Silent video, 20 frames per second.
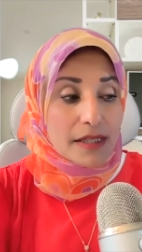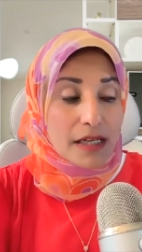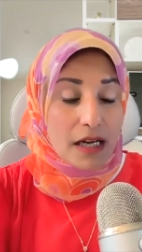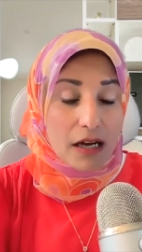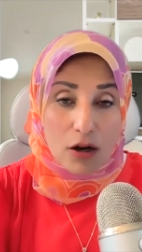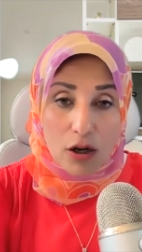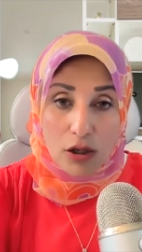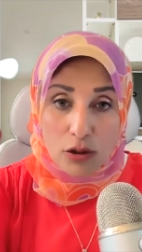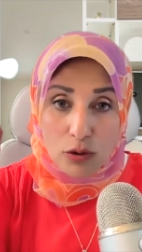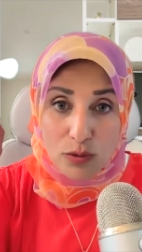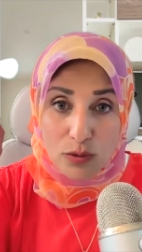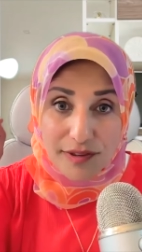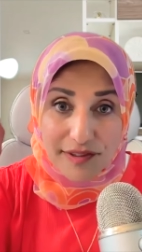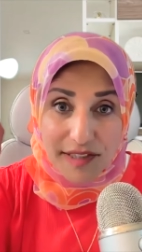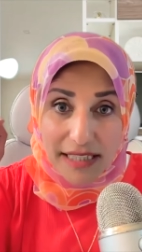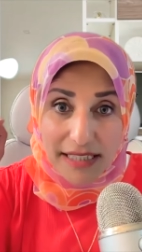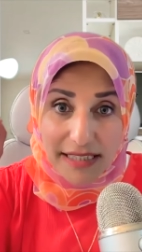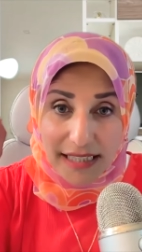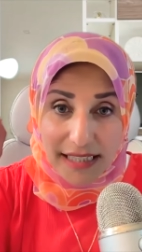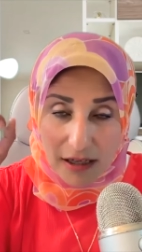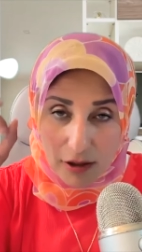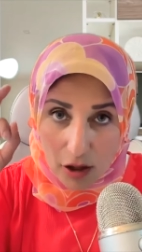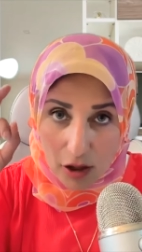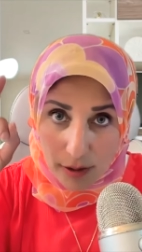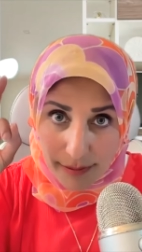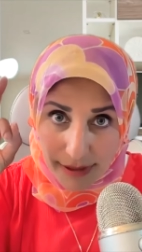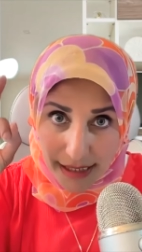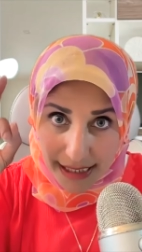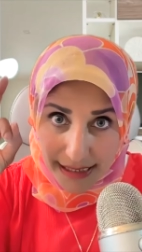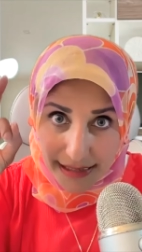قانون زي ده
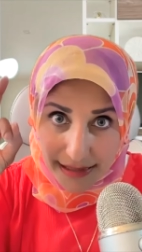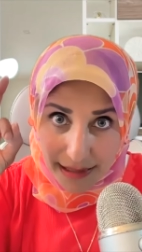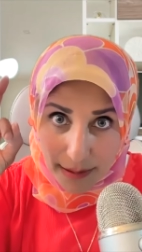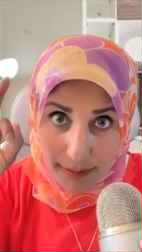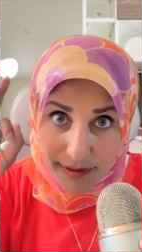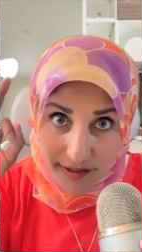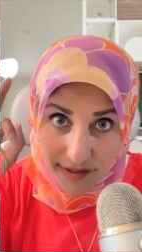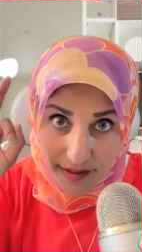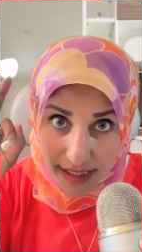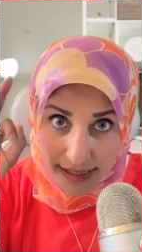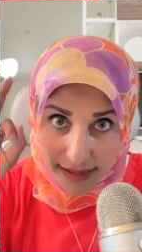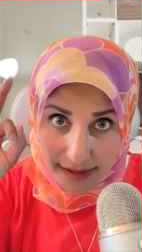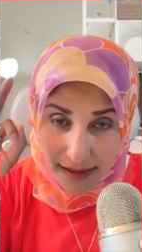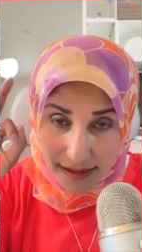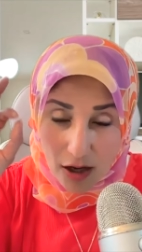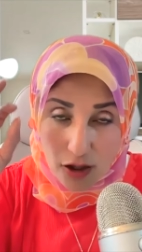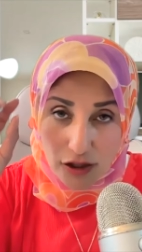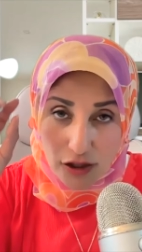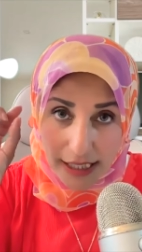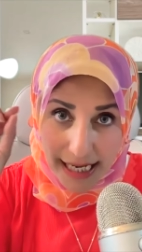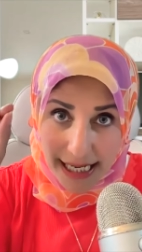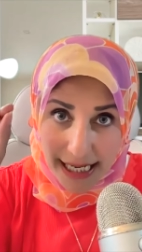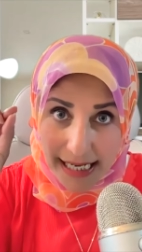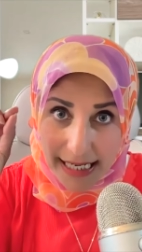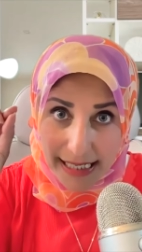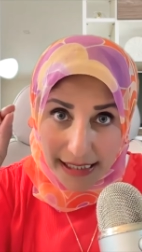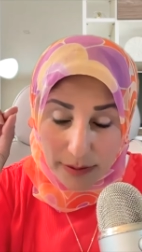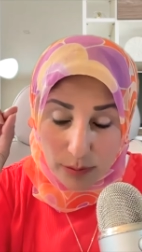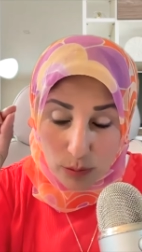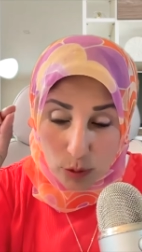رقم ثلاثة ده بالذات اكتر حاجة
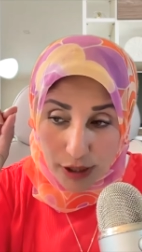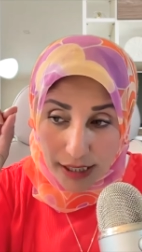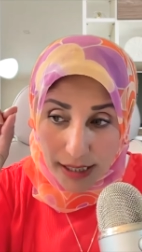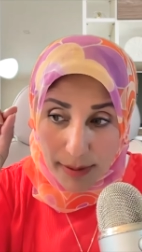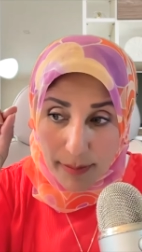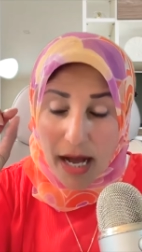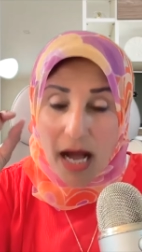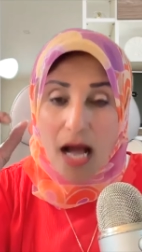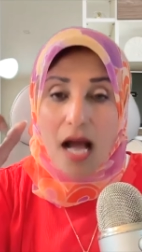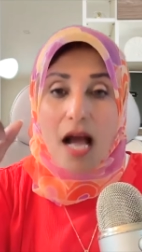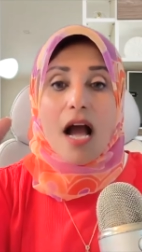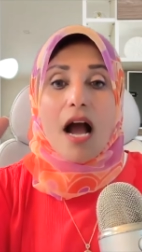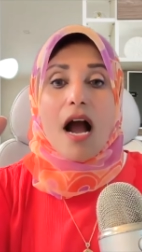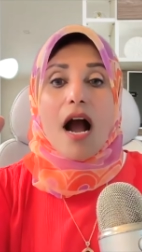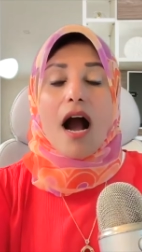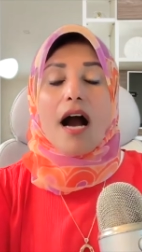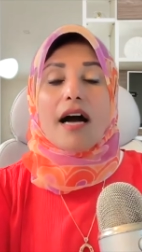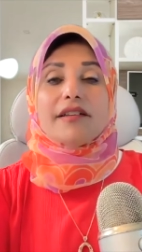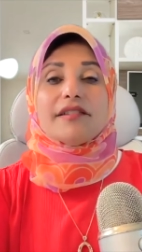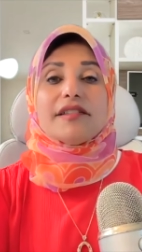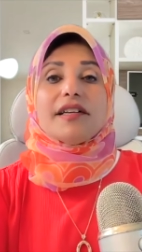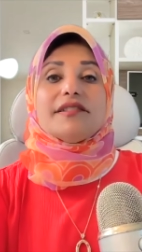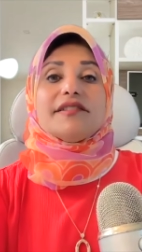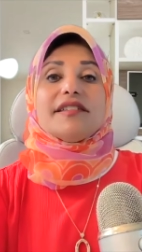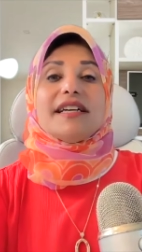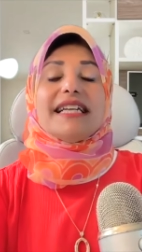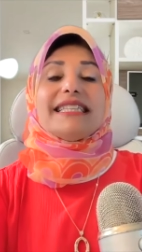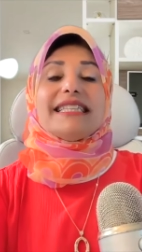كانت مرعبة حصل سنة